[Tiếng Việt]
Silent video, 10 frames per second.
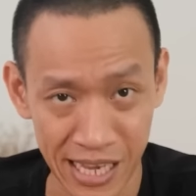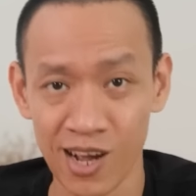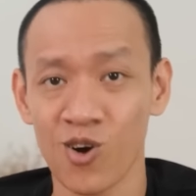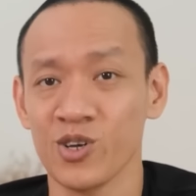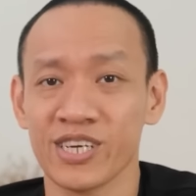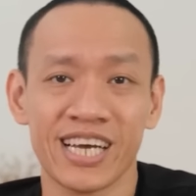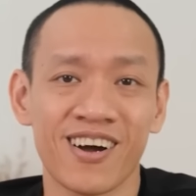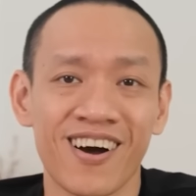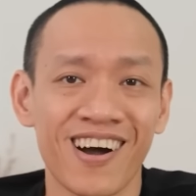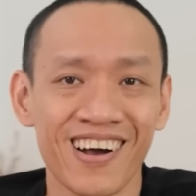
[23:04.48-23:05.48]
xã hội cho các
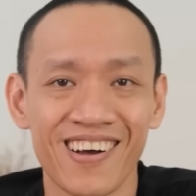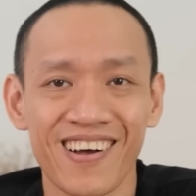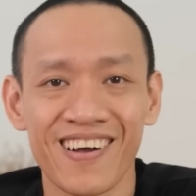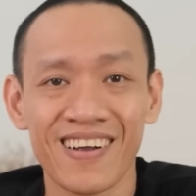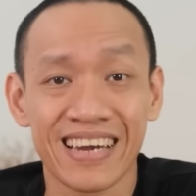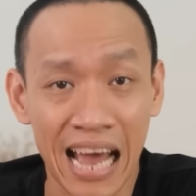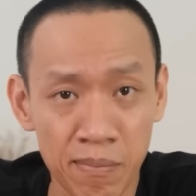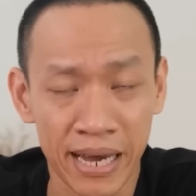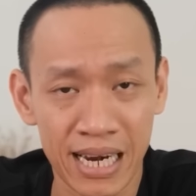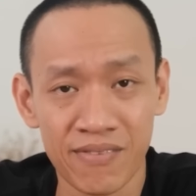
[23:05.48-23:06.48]
con. Đặc
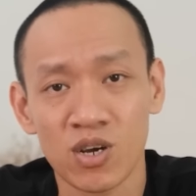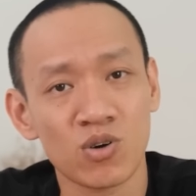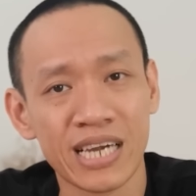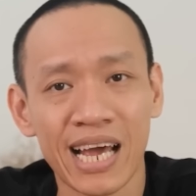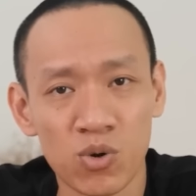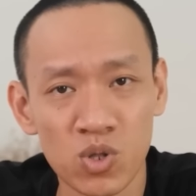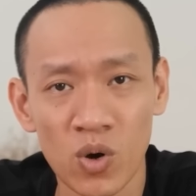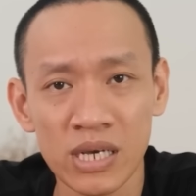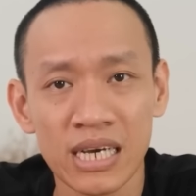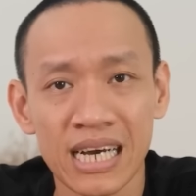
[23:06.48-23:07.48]
biệt là với con trai của
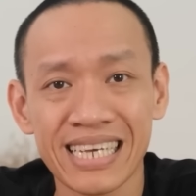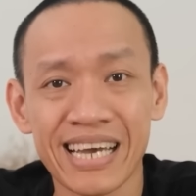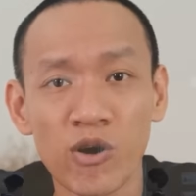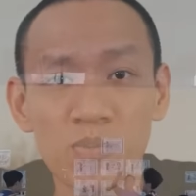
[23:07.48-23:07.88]
tôi, khi cháu